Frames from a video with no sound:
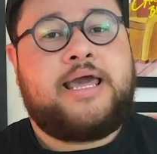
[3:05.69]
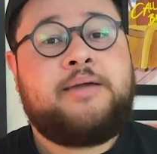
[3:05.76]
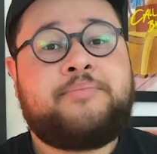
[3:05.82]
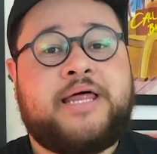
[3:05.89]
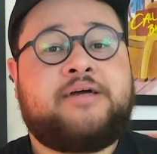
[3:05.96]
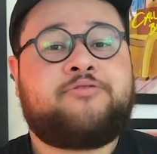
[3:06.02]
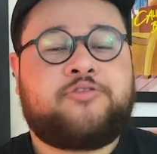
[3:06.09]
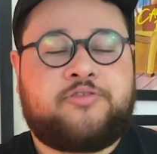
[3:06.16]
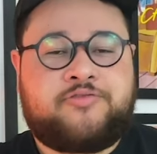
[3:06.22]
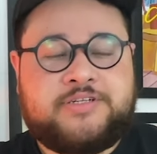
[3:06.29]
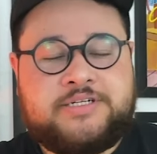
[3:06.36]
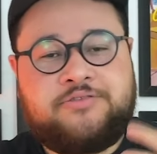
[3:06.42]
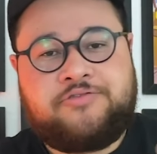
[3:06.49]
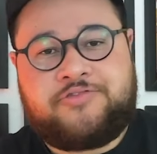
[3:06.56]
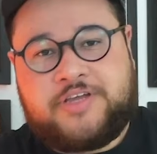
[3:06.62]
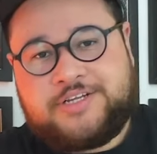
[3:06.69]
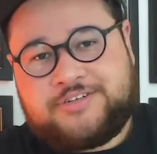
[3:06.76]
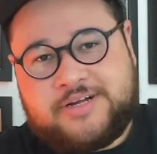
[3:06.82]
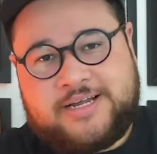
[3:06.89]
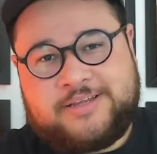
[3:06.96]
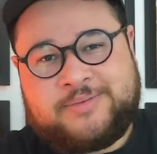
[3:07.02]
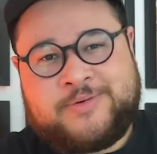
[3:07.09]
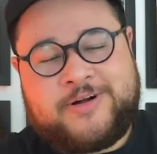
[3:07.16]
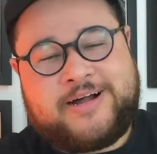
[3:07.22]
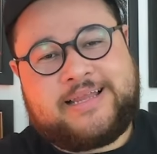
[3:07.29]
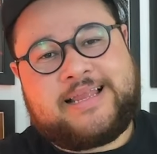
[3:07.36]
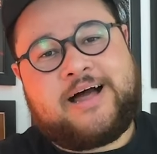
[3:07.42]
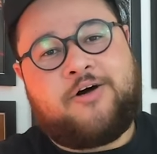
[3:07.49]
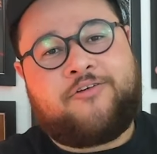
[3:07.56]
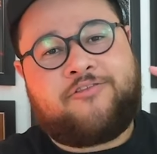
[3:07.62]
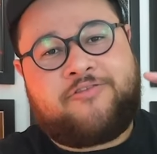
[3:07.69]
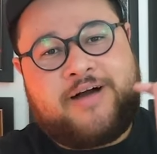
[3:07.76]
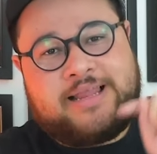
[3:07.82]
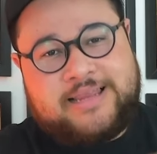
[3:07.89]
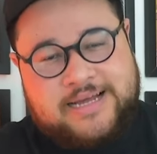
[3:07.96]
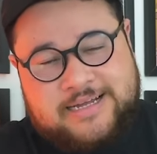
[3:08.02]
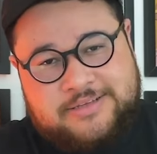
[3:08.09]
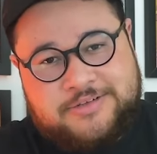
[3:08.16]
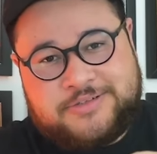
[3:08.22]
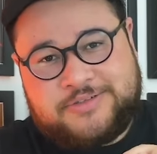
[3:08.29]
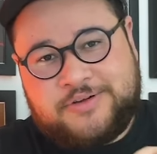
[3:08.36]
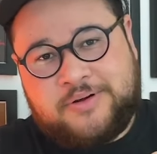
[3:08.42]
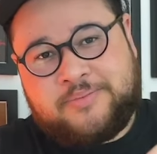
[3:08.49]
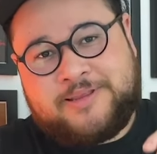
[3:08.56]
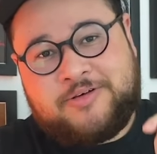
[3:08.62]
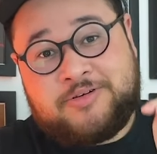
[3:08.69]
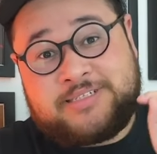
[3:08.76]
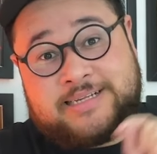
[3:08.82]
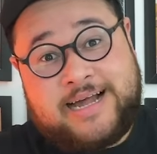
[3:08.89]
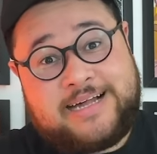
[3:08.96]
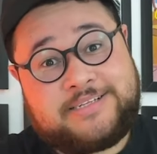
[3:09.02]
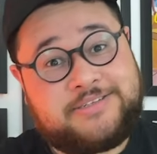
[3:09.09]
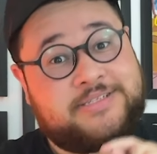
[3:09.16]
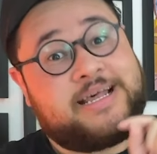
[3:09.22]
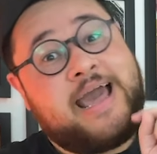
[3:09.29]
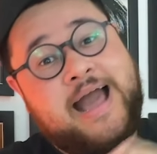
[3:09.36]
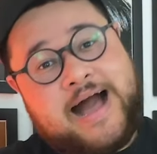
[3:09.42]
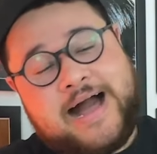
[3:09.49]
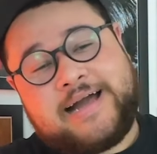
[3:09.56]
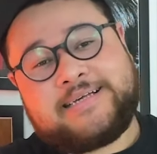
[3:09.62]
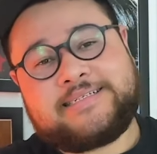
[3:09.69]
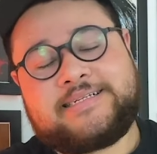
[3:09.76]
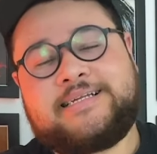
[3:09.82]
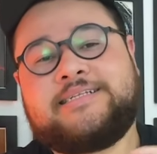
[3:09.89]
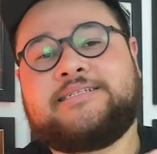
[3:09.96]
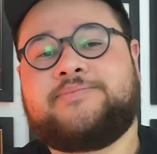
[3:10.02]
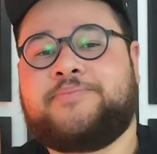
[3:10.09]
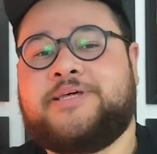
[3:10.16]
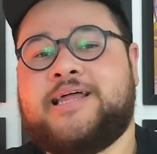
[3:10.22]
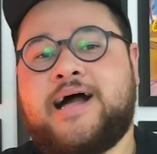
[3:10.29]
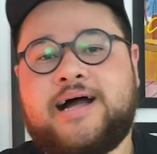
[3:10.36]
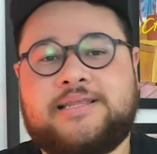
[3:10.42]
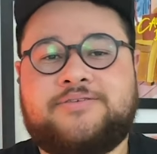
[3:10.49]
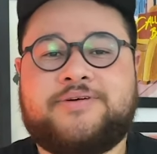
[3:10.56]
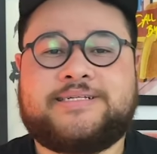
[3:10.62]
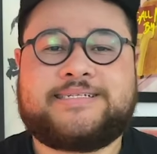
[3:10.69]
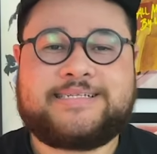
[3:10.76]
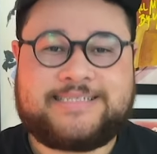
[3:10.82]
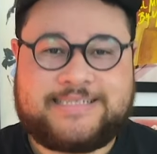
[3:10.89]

Em breve eu vou fazer um vídeo aqui no meu canal falando sobre os casos reais que inspiraram essa